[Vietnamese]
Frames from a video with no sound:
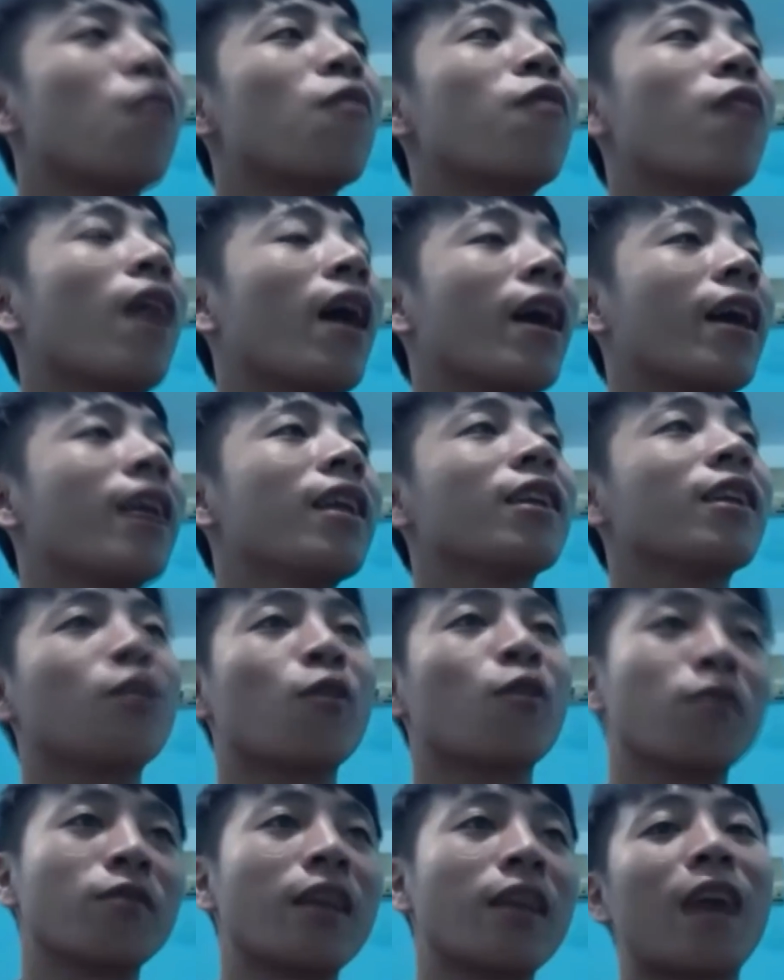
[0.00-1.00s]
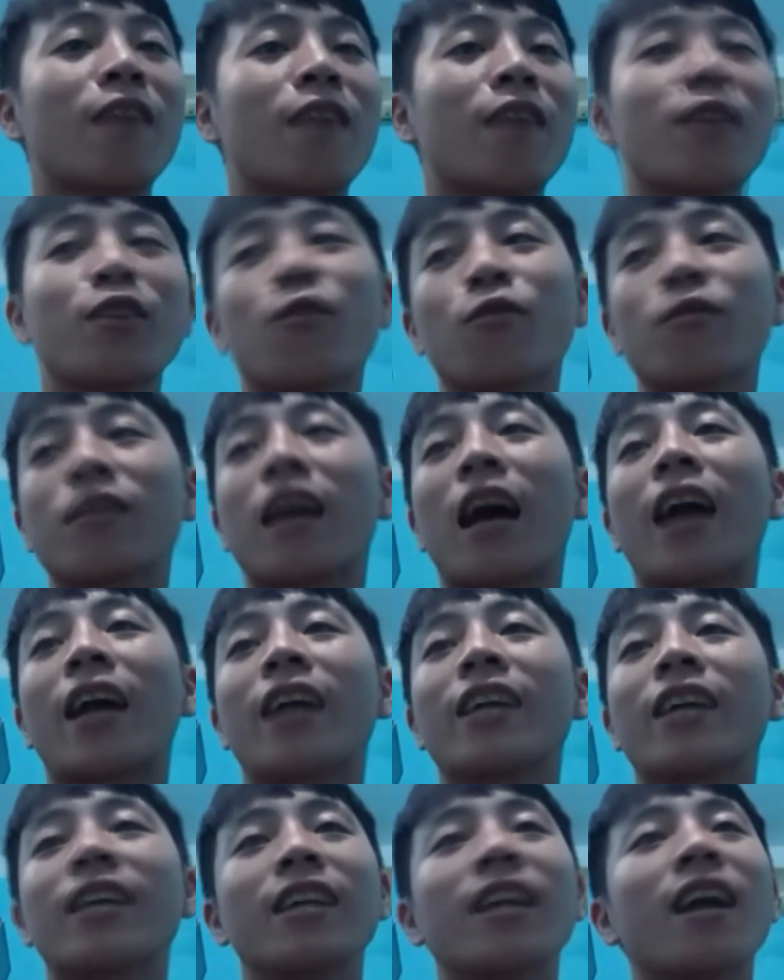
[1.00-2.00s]
không phải là tồn tại và tồn
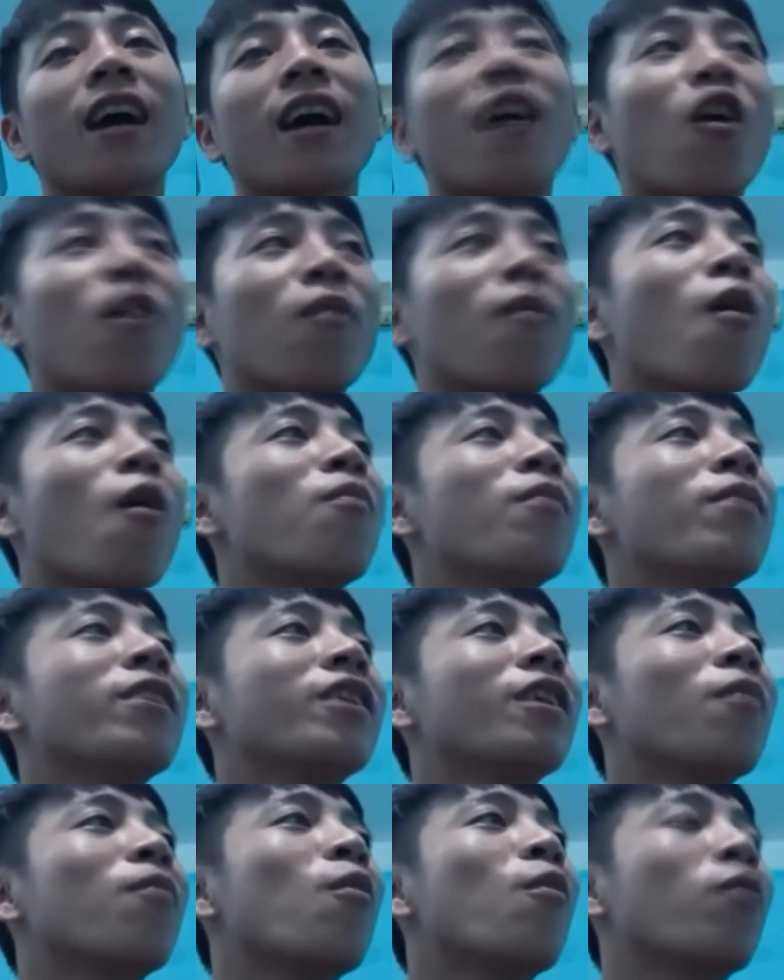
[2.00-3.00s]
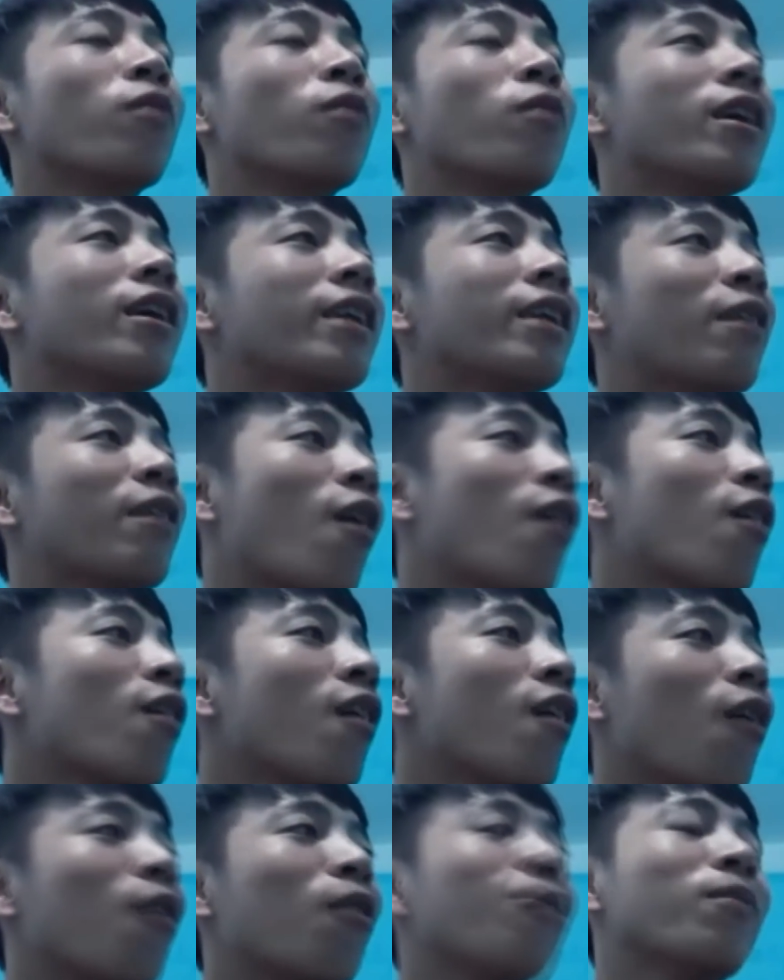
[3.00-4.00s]
tại chỉ là gò bó mình trong một nơi nào
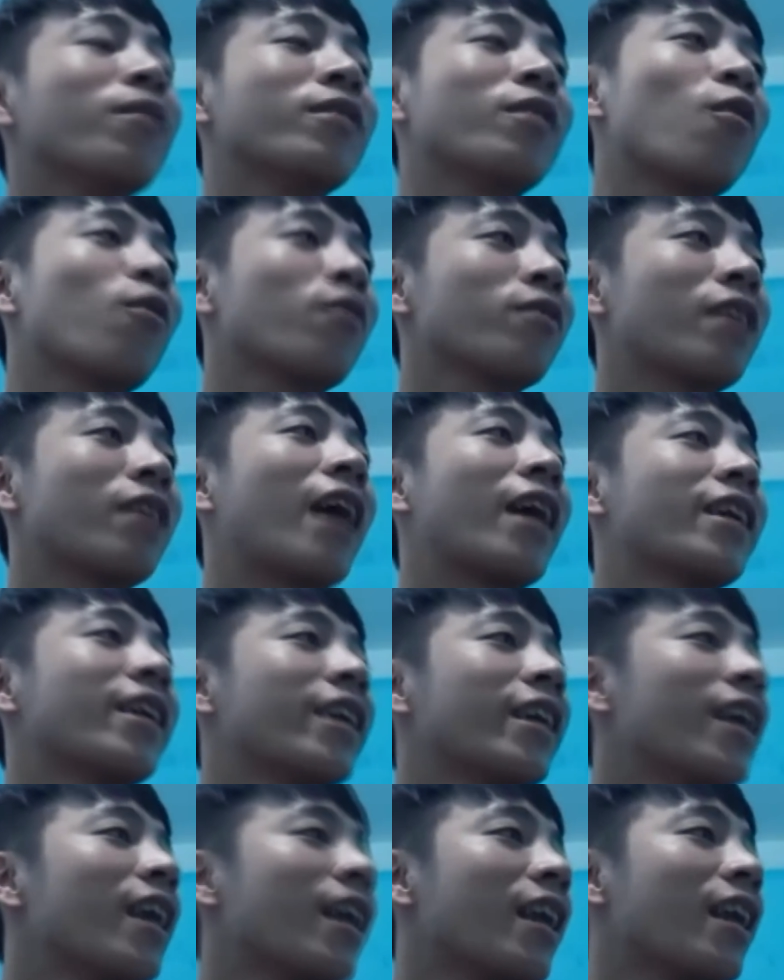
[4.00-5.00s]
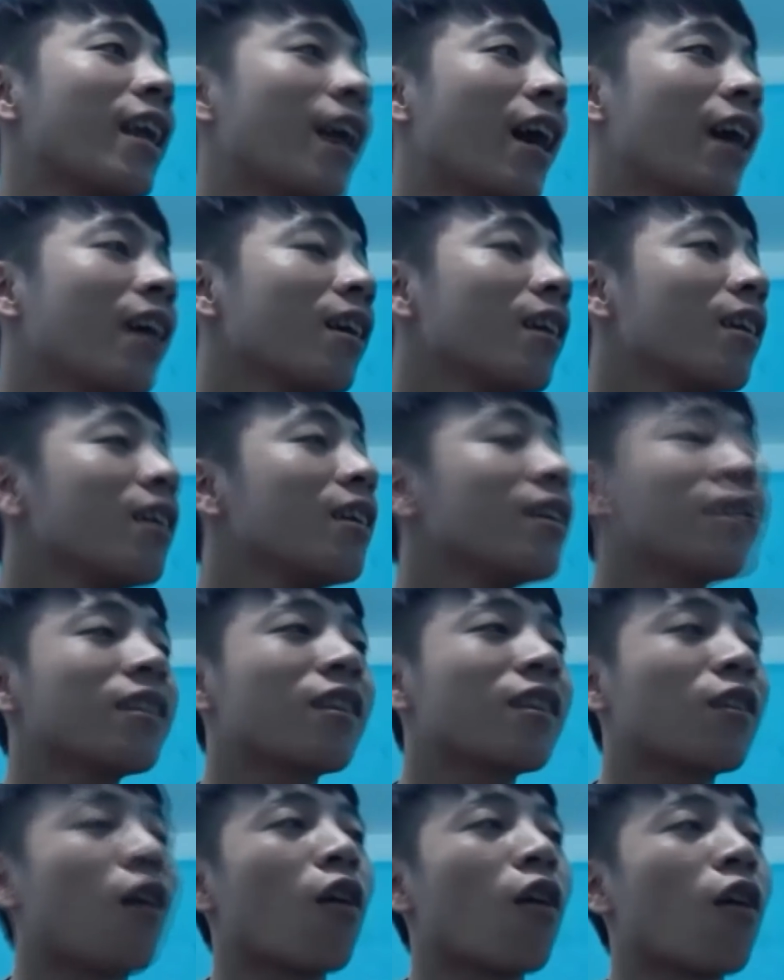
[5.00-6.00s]
đó gò tồn tại chỉ là để
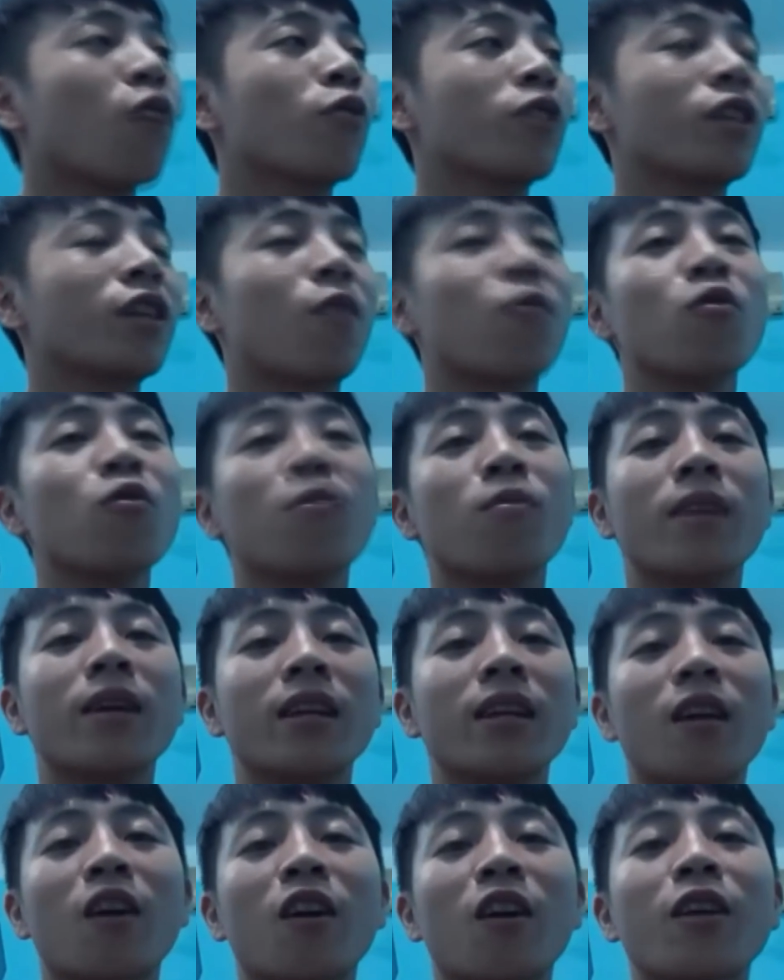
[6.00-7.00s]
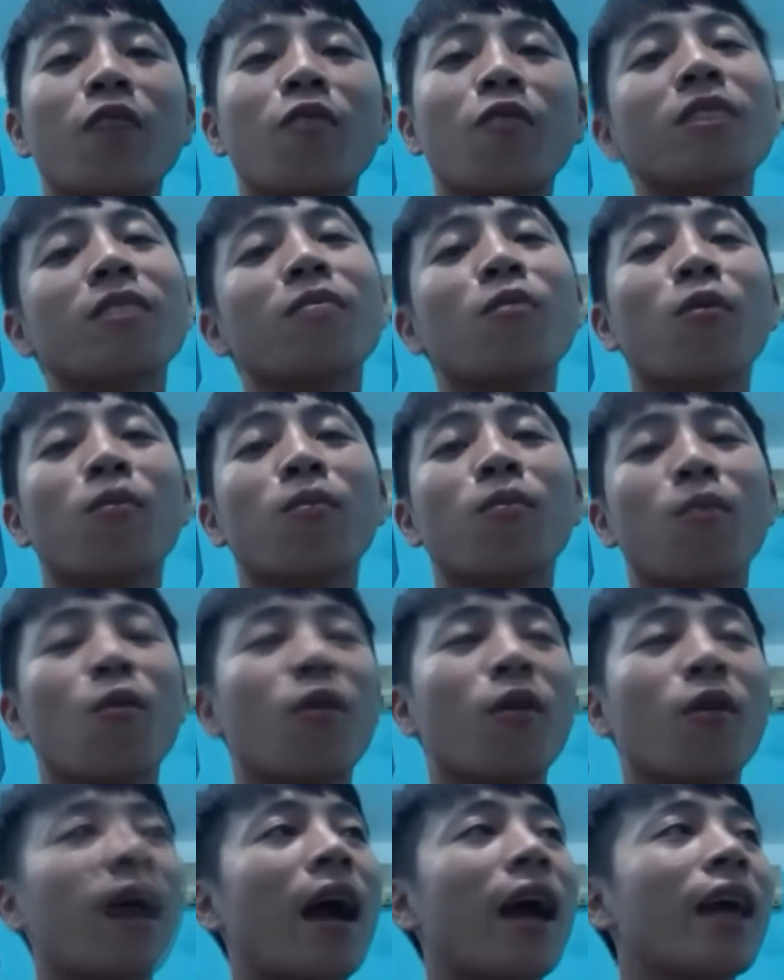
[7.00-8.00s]
coi cuộc sống của mình nó giống như một
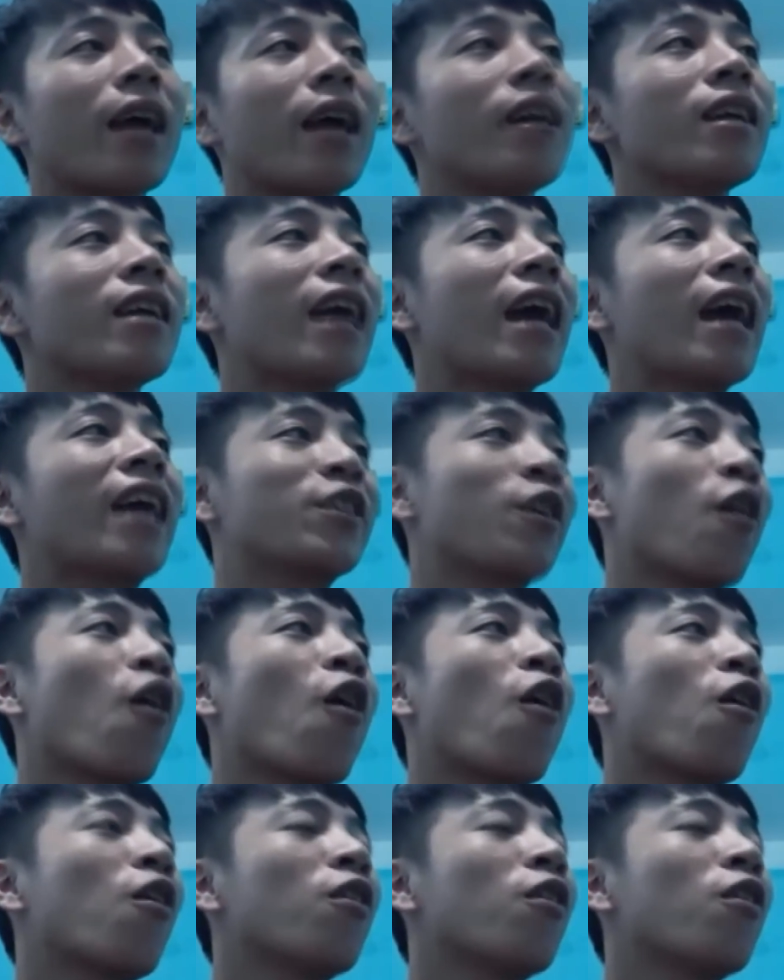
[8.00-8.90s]
một cái nhà trọ